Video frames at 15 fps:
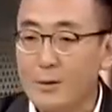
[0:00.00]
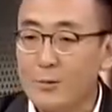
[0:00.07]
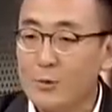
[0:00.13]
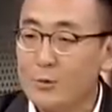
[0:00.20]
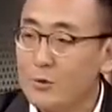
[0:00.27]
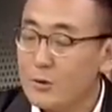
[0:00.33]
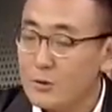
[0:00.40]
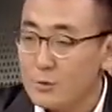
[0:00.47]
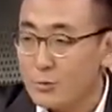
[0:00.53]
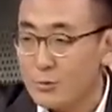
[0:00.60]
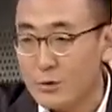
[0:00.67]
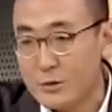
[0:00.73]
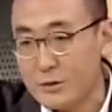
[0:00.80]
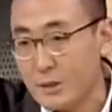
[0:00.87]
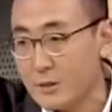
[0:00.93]
我觉得就
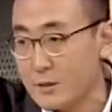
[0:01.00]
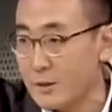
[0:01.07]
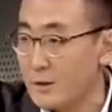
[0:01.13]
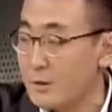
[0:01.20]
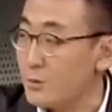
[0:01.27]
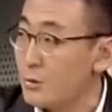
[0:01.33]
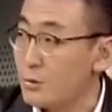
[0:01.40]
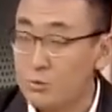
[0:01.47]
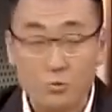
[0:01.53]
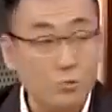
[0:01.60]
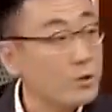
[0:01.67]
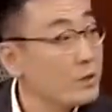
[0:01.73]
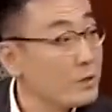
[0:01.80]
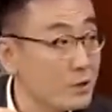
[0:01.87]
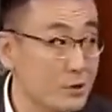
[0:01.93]
说在这个
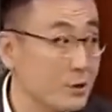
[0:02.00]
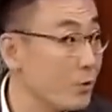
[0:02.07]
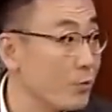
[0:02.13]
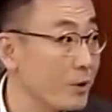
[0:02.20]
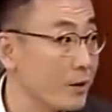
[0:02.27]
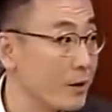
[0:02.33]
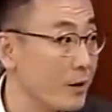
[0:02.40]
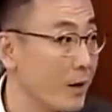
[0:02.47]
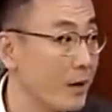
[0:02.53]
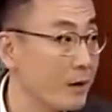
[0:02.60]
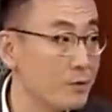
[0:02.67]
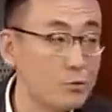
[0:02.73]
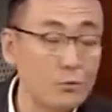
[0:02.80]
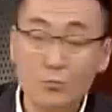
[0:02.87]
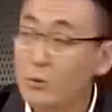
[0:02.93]
俗人的社会里
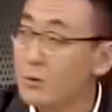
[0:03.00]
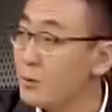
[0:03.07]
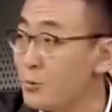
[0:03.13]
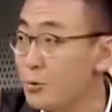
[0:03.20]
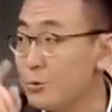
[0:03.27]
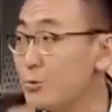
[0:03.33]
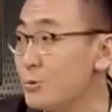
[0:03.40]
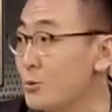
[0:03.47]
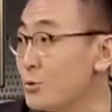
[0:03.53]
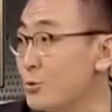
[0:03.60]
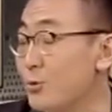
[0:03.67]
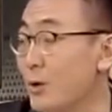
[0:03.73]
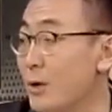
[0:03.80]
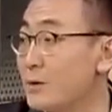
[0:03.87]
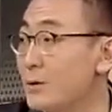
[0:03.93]
啊，中国人过去有
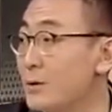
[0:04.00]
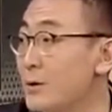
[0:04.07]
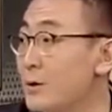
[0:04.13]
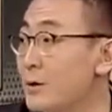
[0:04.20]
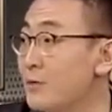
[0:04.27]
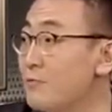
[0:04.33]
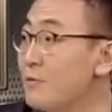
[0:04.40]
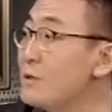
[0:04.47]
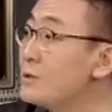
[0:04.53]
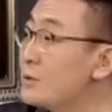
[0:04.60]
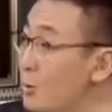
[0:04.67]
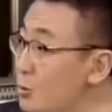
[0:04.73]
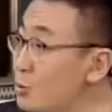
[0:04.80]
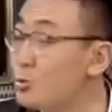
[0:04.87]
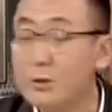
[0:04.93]
句话叫温
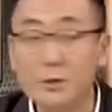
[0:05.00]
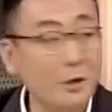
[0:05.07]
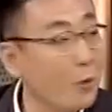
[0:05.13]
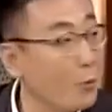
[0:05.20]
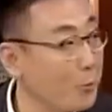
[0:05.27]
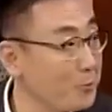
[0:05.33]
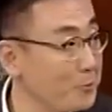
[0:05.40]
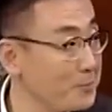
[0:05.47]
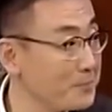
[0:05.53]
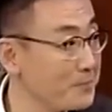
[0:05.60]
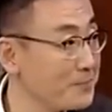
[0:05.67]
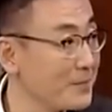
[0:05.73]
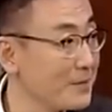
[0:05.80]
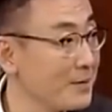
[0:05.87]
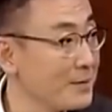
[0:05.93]
柔敦厚，
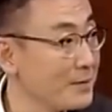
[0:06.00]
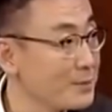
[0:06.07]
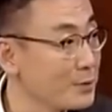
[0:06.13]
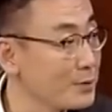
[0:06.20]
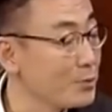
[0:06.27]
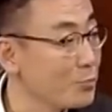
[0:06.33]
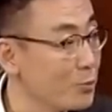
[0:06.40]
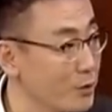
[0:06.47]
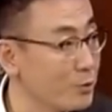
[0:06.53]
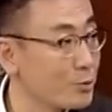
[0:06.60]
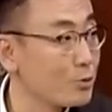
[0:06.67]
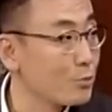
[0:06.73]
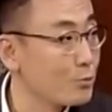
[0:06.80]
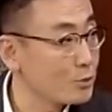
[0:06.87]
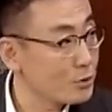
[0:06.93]
其实我有
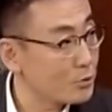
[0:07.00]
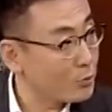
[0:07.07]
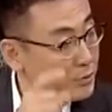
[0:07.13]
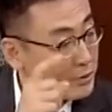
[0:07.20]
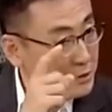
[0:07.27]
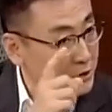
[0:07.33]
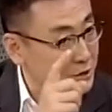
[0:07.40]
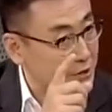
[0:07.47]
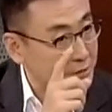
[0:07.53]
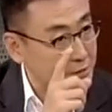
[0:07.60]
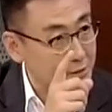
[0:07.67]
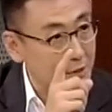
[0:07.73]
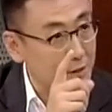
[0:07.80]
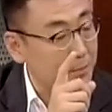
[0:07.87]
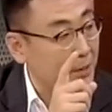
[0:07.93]
时候我觉得我能
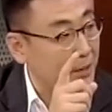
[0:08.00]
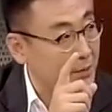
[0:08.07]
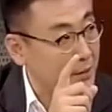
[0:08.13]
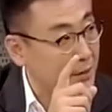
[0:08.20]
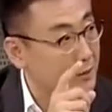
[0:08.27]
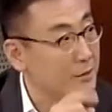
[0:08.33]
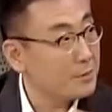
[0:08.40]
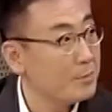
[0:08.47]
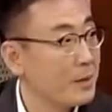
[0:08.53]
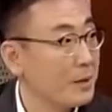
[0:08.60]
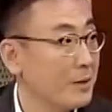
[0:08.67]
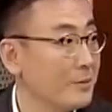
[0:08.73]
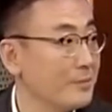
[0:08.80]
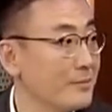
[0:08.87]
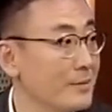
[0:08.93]
审这个捧哏的美。